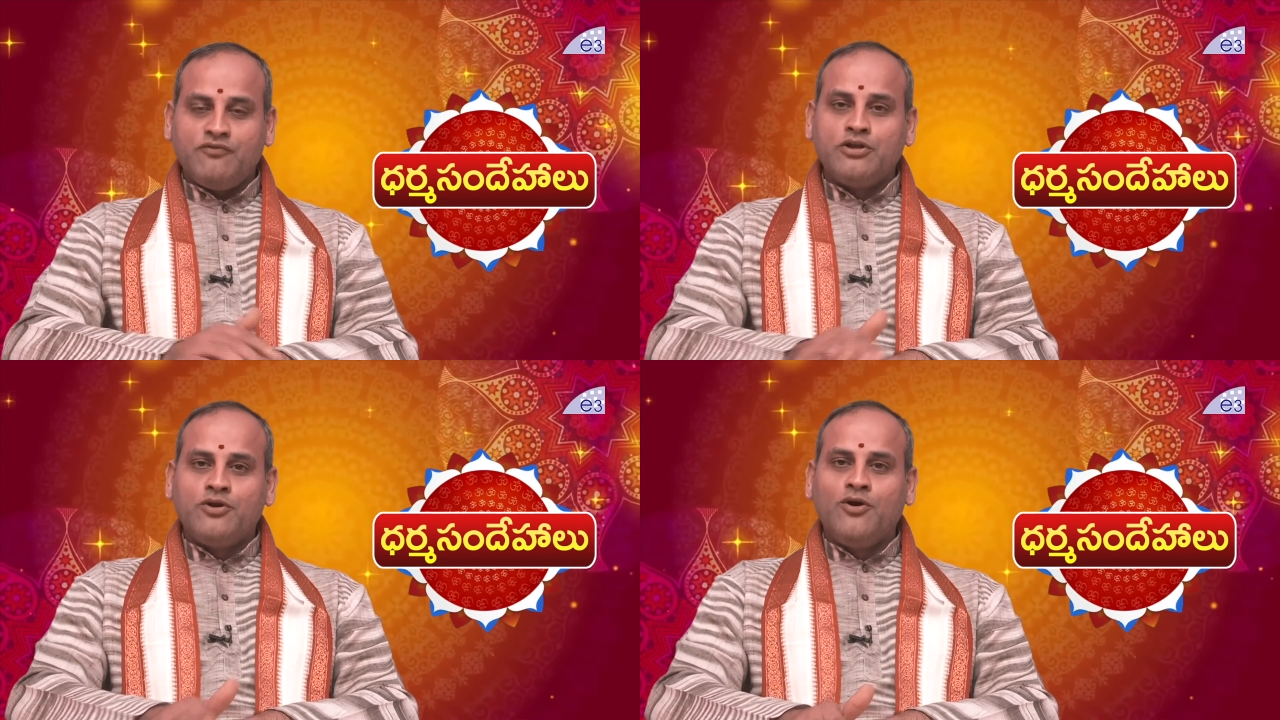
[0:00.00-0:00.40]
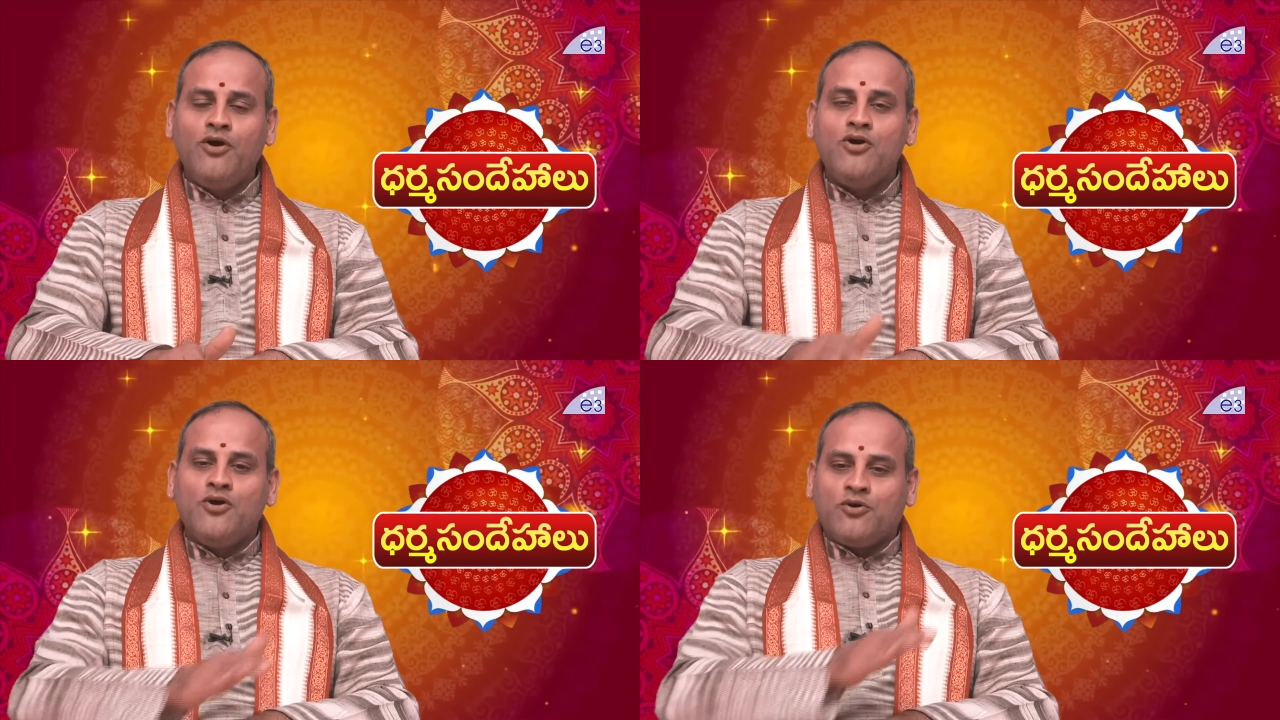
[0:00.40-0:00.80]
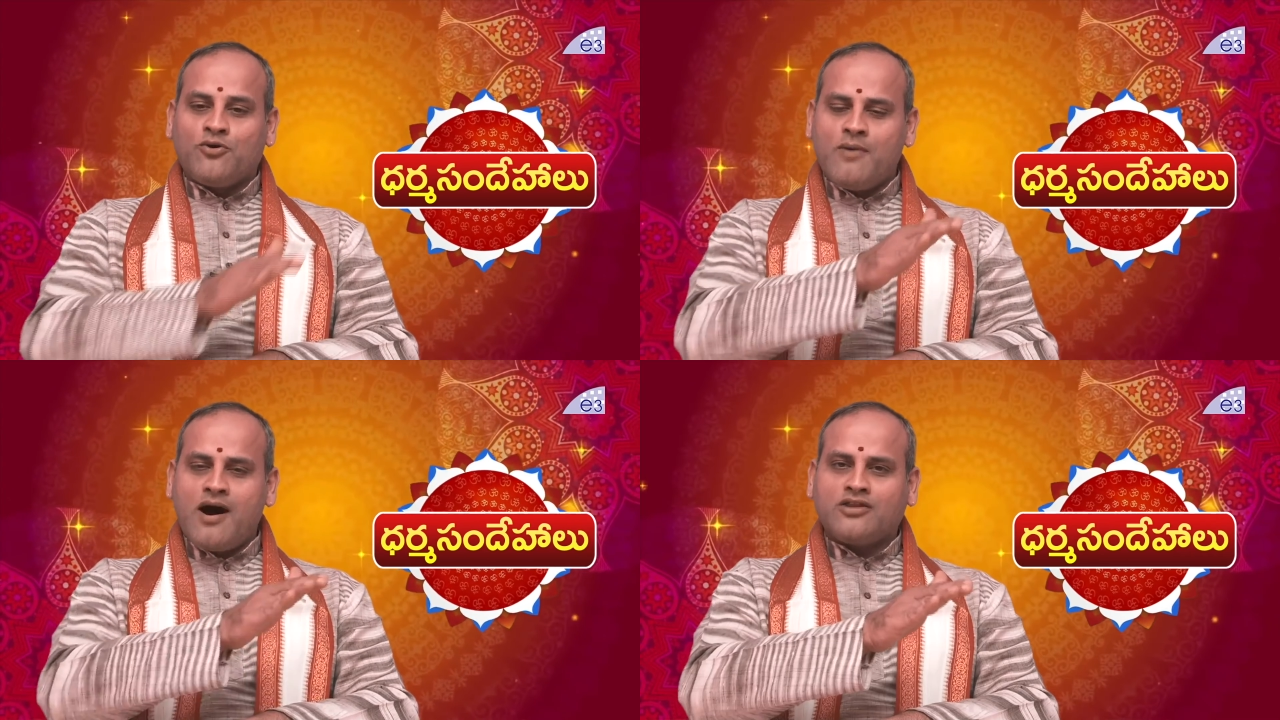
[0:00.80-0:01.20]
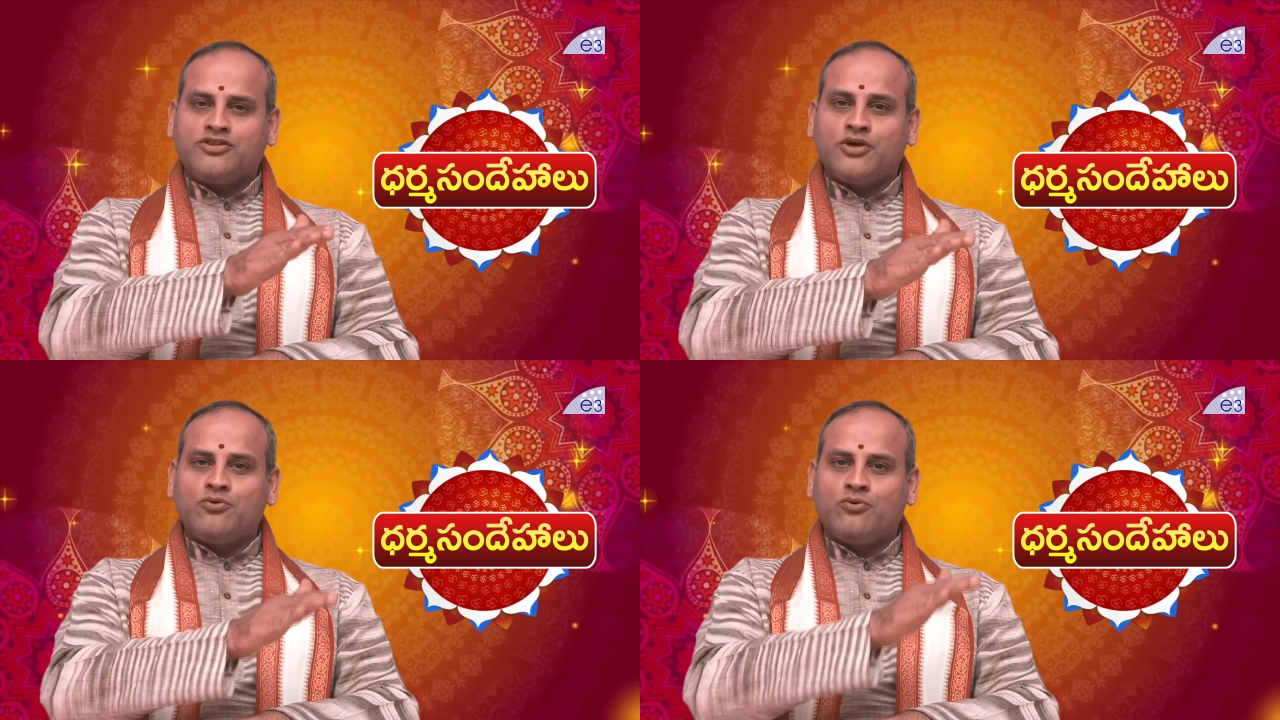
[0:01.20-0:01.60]
వీరిలో
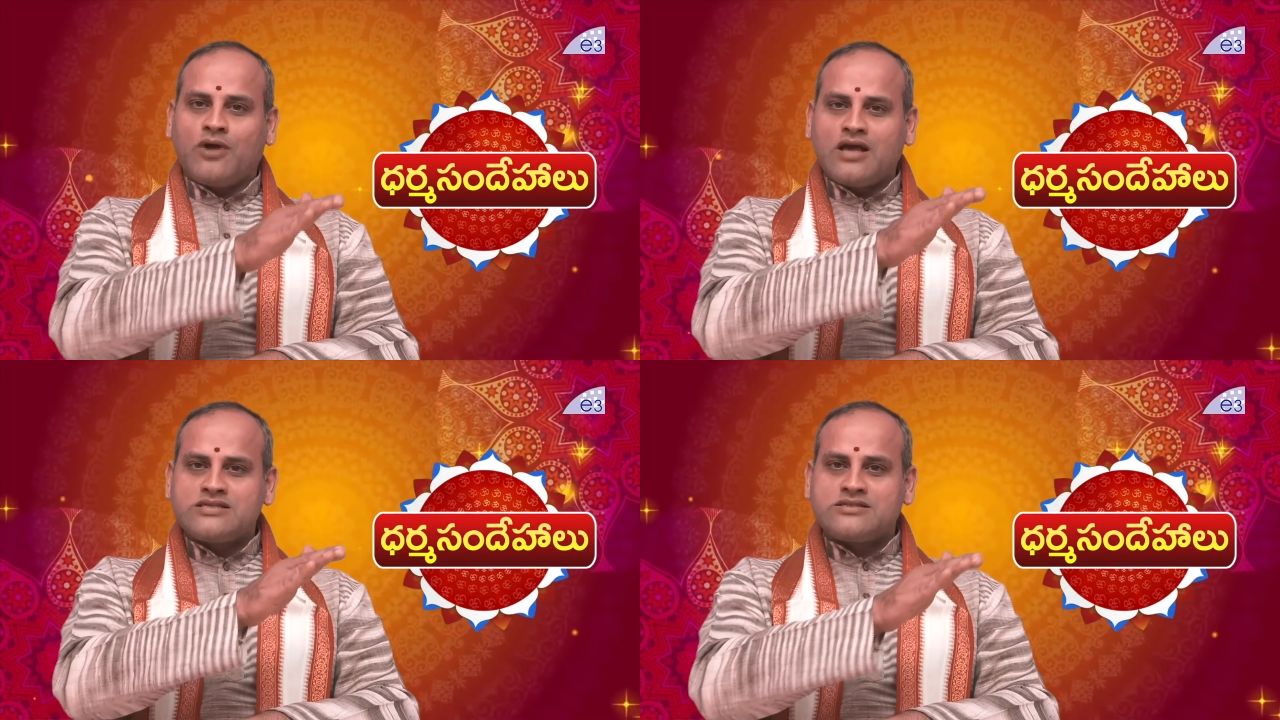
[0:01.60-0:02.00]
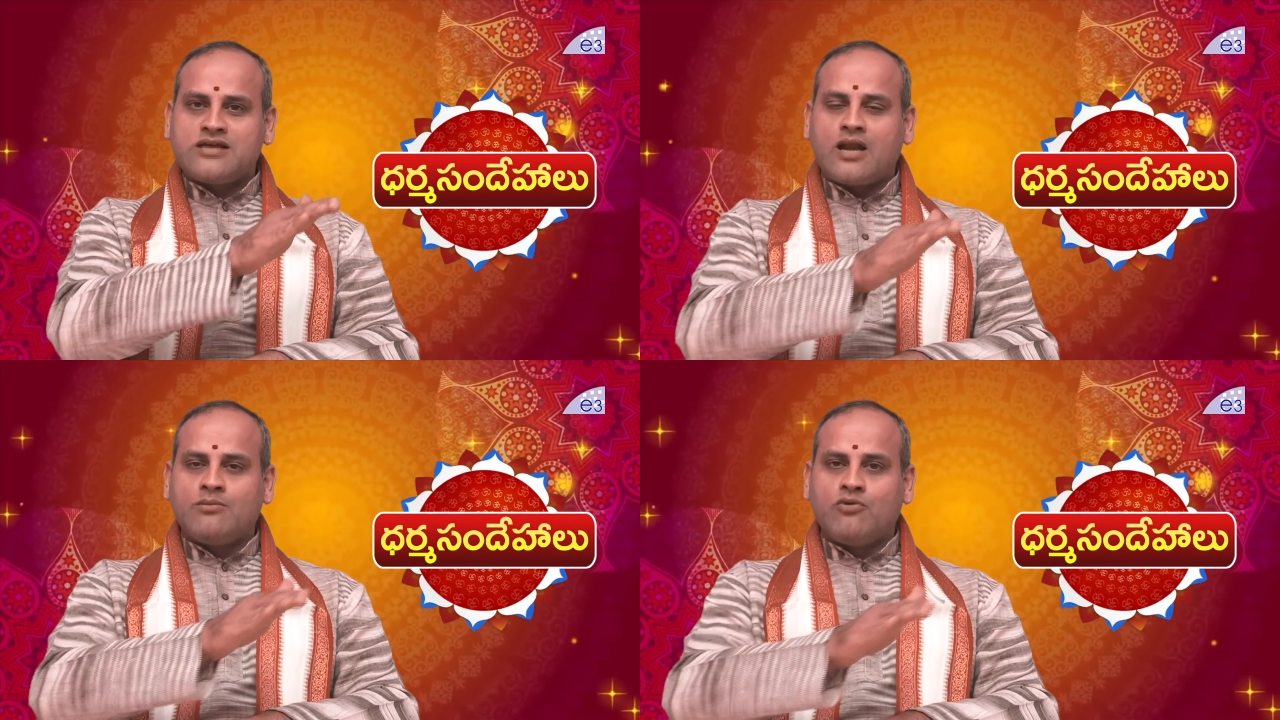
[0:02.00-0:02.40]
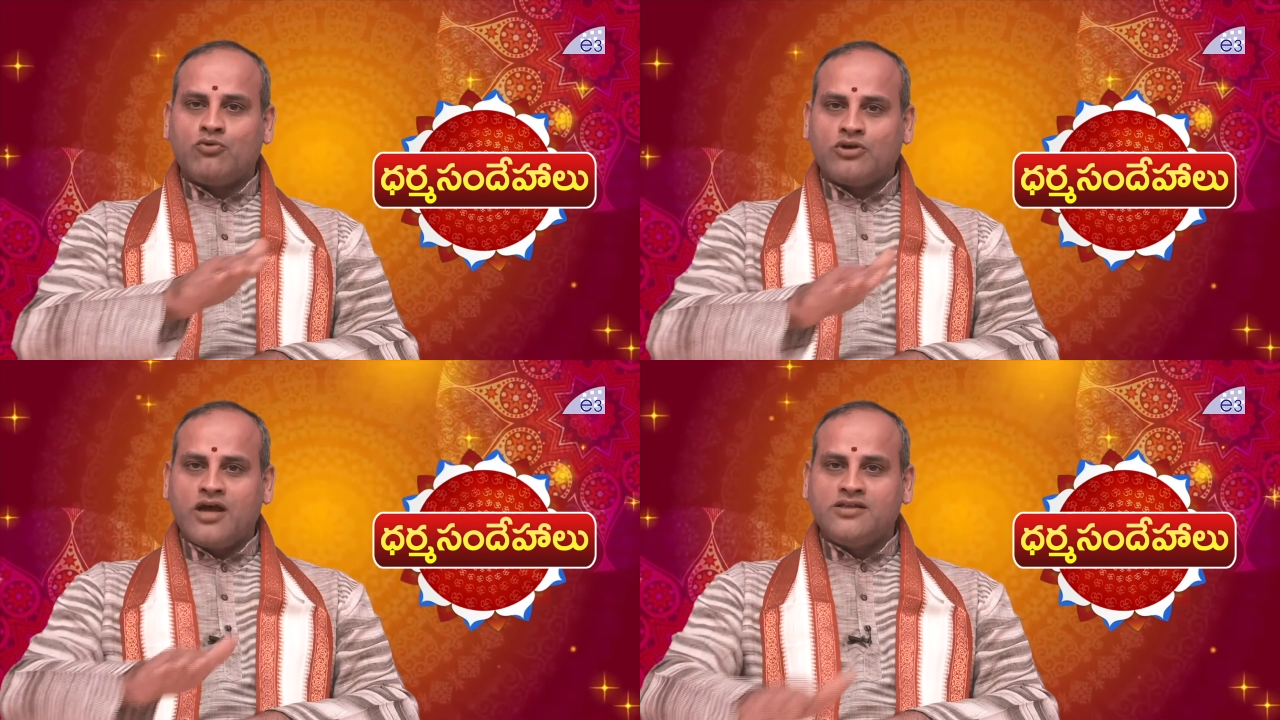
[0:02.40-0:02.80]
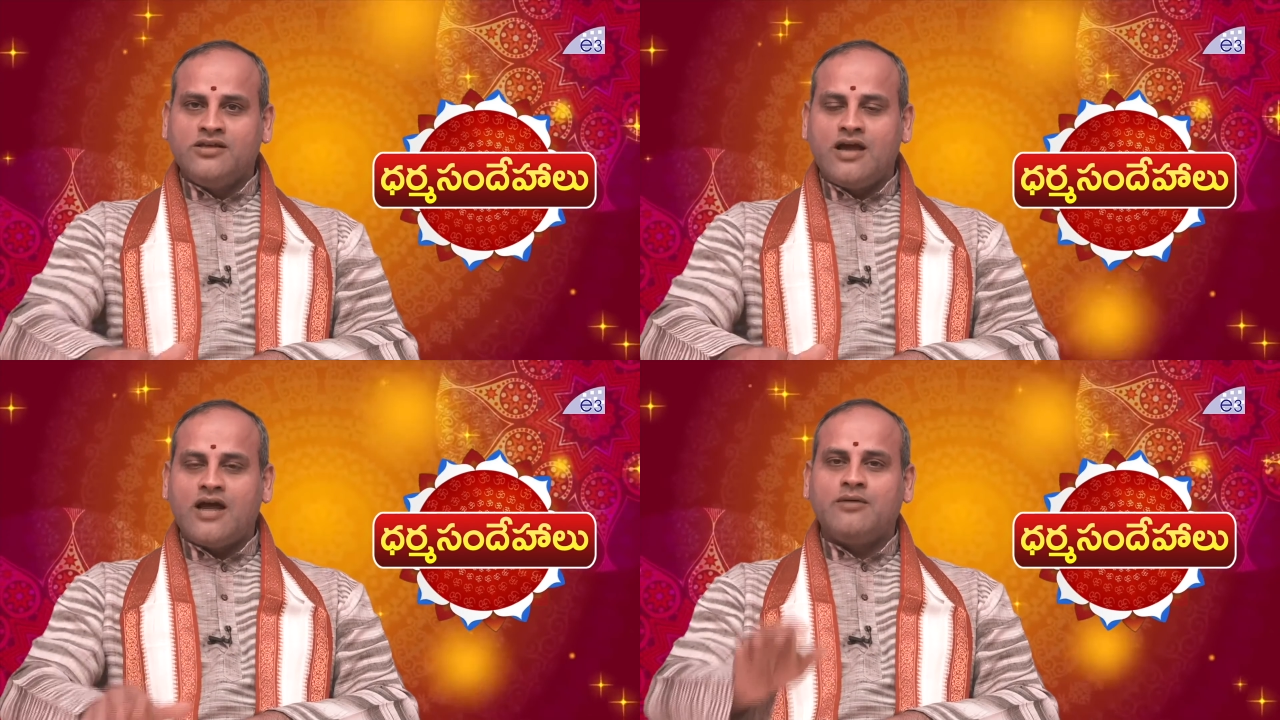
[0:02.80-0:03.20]
కుమార్తెకు కూడా స్థానము ఉన్నది